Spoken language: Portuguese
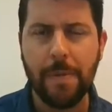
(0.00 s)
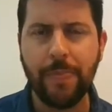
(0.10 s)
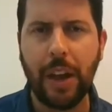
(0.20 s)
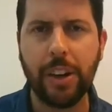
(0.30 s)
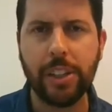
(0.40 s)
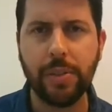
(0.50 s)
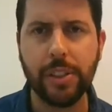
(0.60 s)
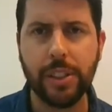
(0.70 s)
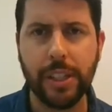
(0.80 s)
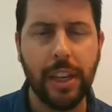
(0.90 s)
na hora de
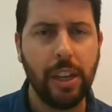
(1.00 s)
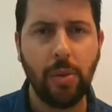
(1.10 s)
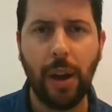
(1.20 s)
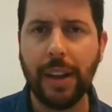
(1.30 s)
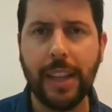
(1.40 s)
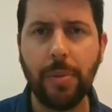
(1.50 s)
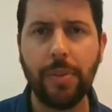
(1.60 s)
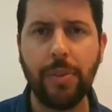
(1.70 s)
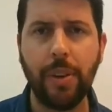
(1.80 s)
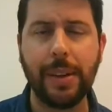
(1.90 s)
você guardar uma
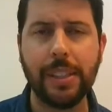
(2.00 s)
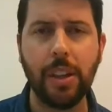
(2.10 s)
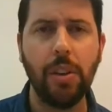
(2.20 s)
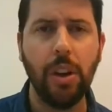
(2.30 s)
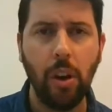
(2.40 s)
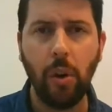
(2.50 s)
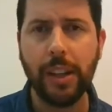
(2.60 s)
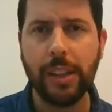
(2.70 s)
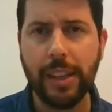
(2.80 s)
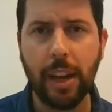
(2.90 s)
informação ou
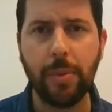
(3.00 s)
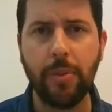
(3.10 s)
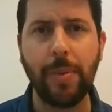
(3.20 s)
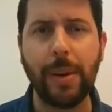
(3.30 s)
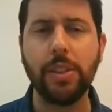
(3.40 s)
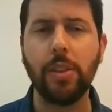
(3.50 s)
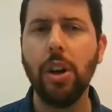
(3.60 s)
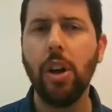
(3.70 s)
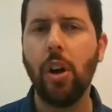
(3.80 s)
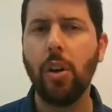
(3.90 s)
reter uma
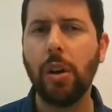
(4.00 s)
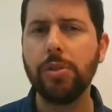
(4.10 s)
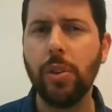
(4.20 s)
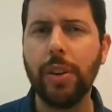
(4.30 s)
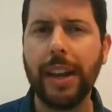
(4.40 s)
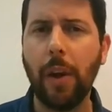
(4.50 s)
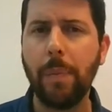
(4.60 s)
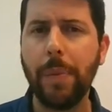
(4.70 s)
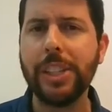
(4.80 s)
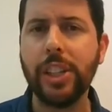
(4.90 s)
informação, ou qual o seu
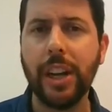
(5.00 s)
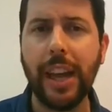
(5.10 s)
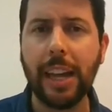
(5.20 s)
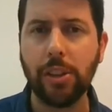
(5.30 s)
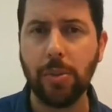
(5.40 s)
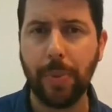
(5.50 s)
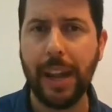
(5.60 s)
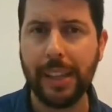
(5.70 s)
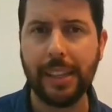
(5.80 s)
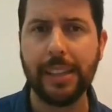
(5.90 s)
canal predileto para
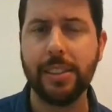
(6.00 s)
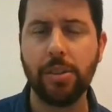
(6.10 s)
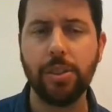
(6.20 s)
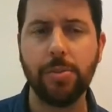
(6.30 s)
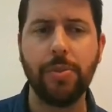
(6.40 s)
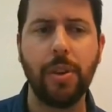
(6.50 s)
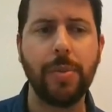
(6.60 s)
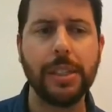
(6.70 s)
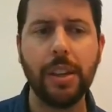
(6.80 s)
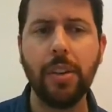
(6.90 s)
a retenção de uma
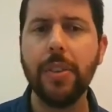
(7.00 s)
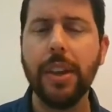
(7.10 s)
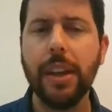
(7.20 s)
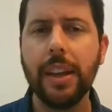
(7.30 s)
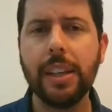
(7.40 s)
informação,